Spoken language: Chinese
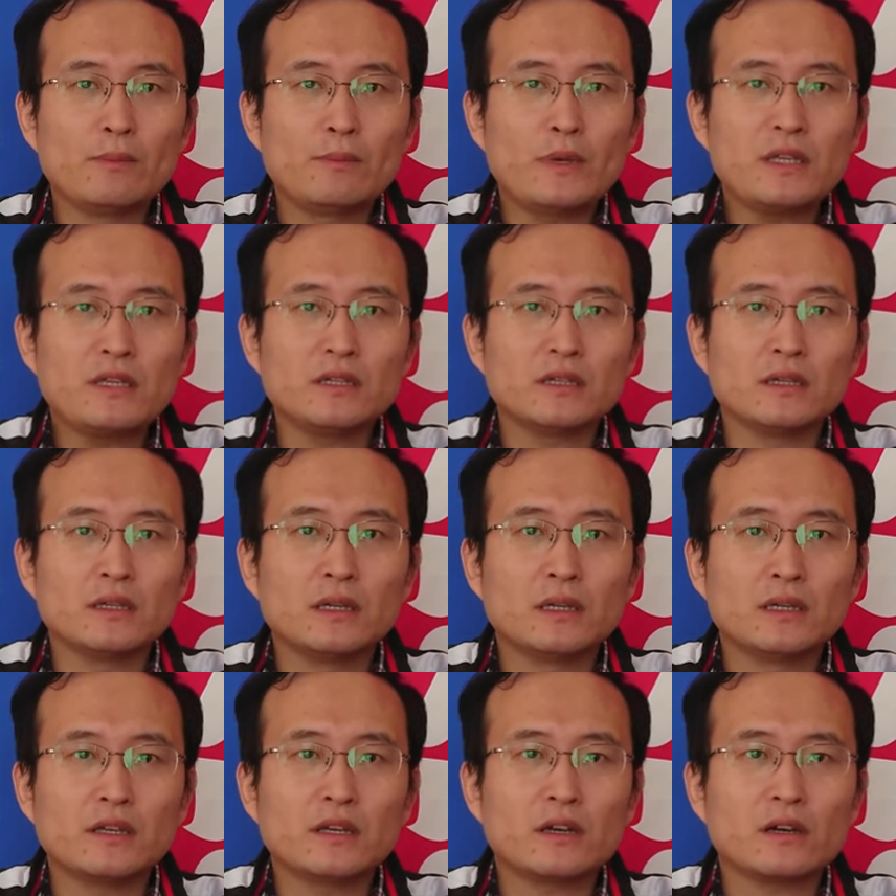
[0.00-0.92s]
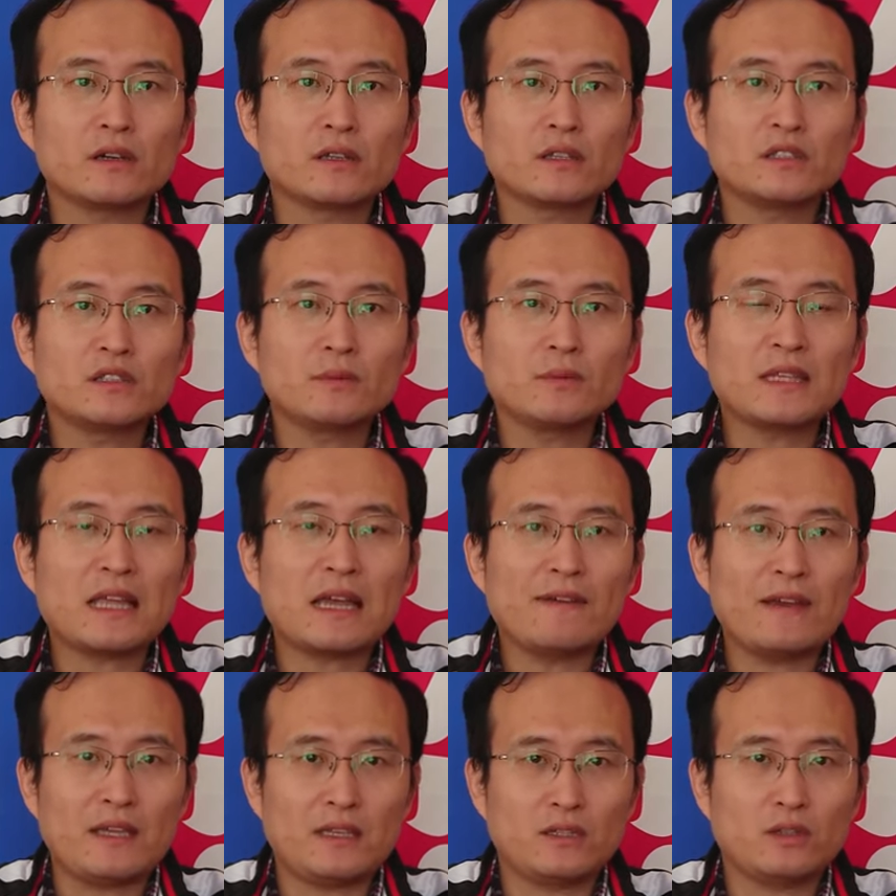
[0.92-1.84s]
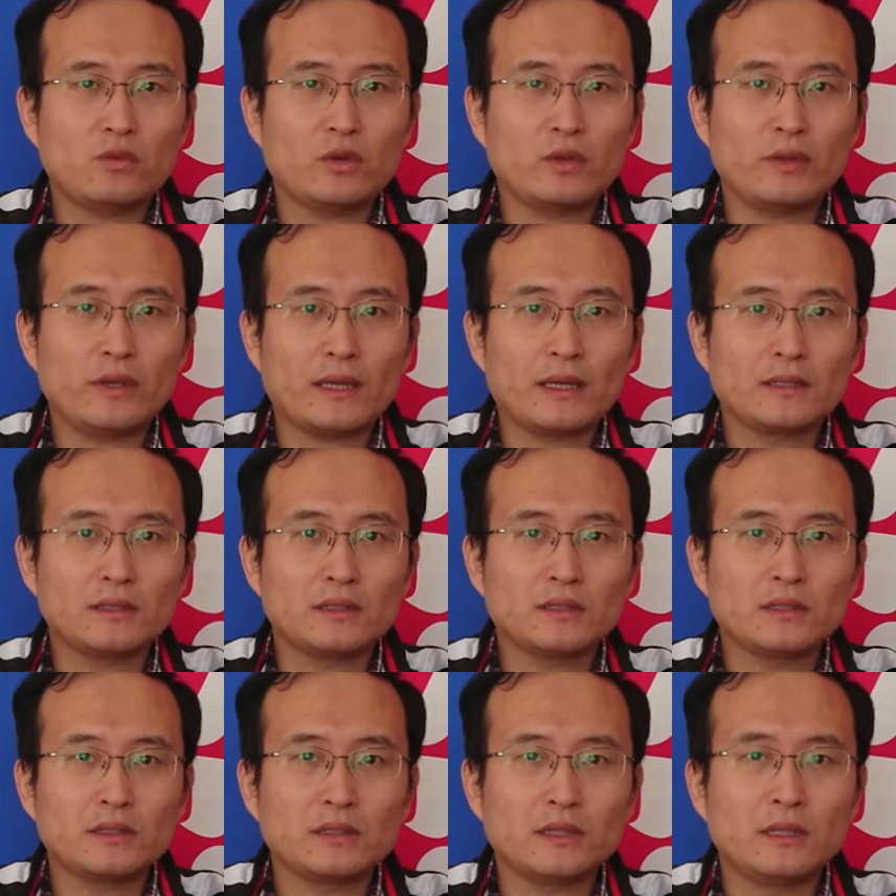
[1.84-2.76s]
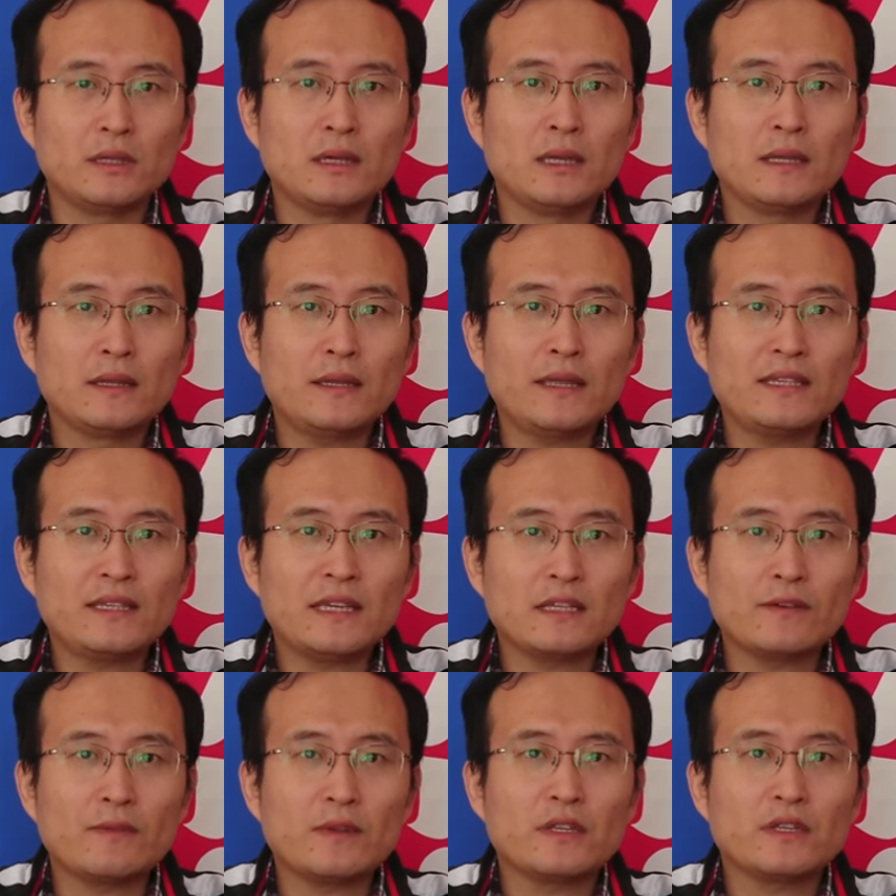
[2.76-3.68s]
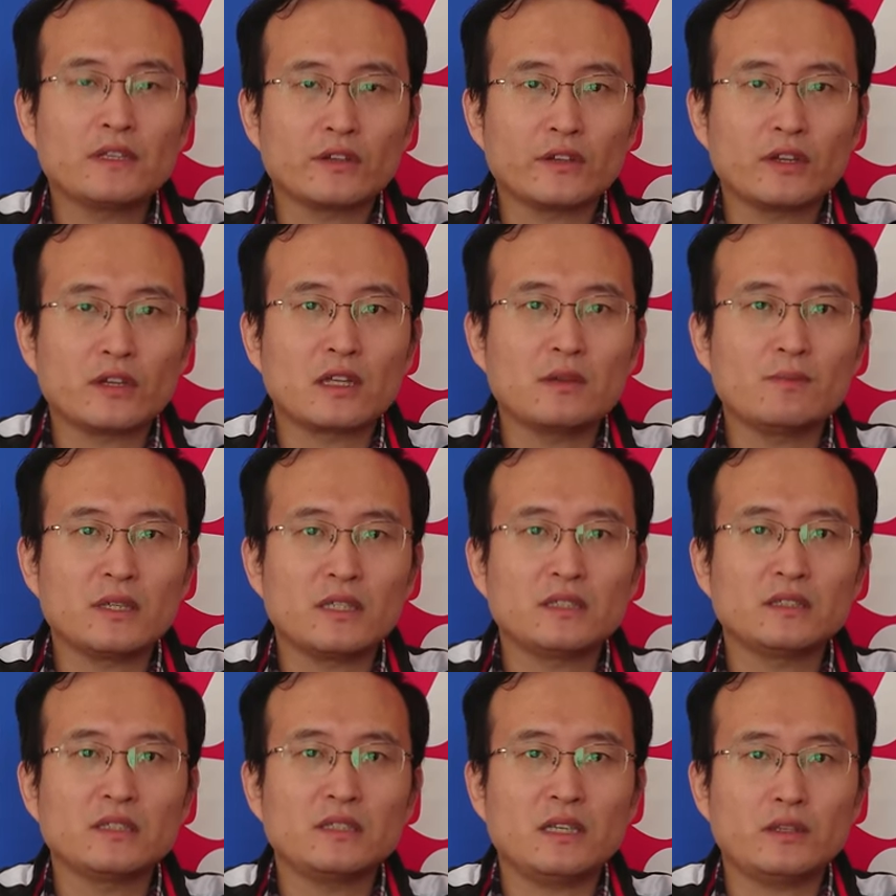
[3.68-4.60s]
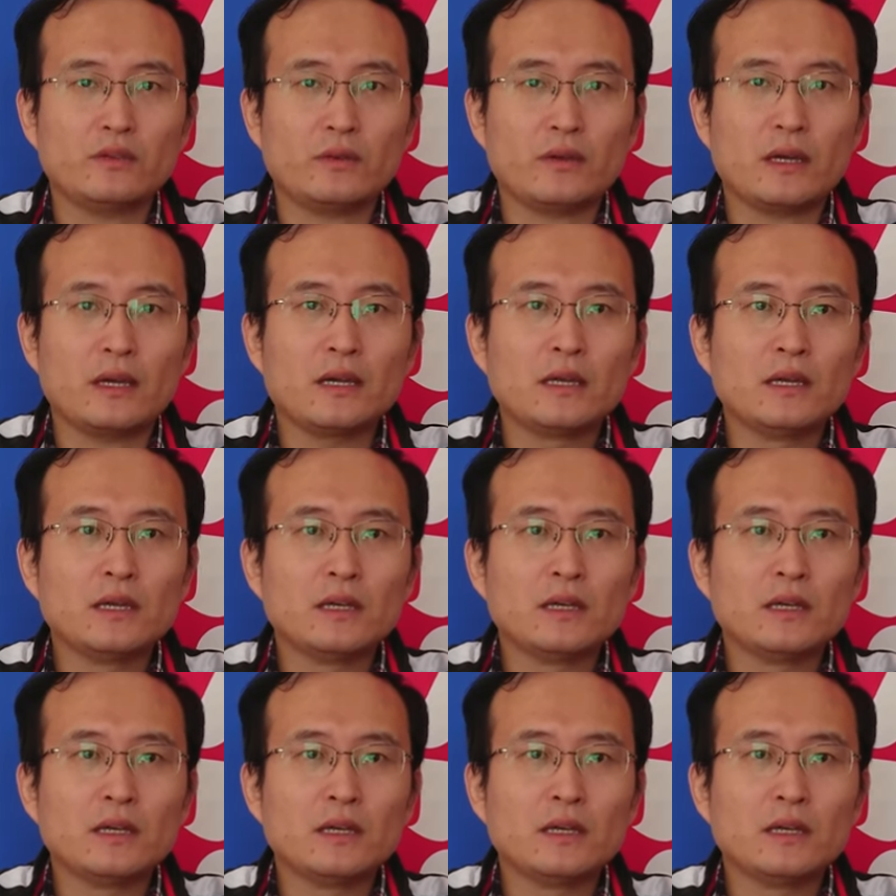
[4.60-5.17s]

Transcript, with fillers: 毕竟尼克尔森这名大外已经归队，自此内线的问题得到了根本性的解决。